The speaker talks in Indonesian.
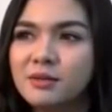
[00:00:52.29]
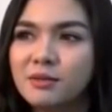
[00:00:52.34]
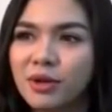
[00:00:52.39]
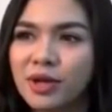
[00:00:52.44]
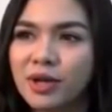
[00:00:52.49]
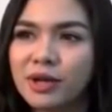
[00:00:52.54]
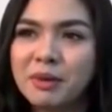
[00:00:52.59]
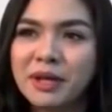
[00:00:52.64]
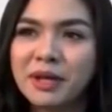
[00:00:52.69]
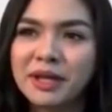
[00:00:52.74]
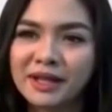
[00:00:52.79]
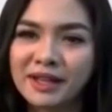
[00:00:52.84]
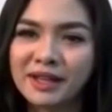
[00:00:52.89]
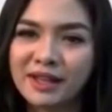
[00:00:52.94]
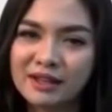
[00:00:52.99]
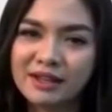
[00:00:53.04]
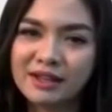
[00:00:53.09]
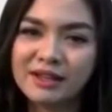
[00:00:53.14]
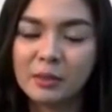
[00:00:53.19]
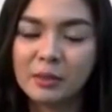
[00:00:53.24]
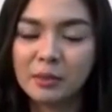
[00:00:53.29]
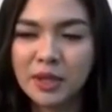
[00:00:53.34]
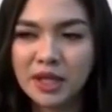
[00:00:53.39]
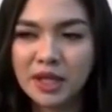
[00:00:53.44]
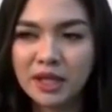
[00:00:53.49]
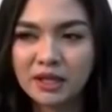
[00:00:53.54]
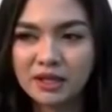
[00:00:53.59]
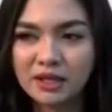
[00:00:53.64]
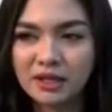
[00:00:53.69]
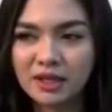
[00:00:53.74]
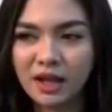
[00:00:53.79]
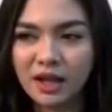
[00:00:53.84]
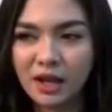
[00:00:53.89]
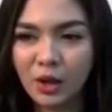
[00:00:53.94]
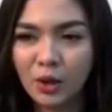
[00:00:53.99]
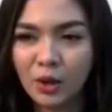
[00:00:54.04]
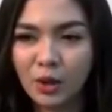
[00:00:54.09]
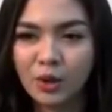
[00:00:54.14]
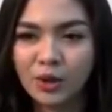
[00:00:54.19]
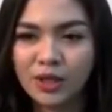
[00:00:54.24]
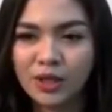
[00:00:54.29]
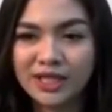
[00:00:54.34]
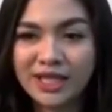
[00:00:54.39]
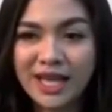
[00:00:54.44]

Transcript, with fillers: mungkin banyak yang nggak tapi kalau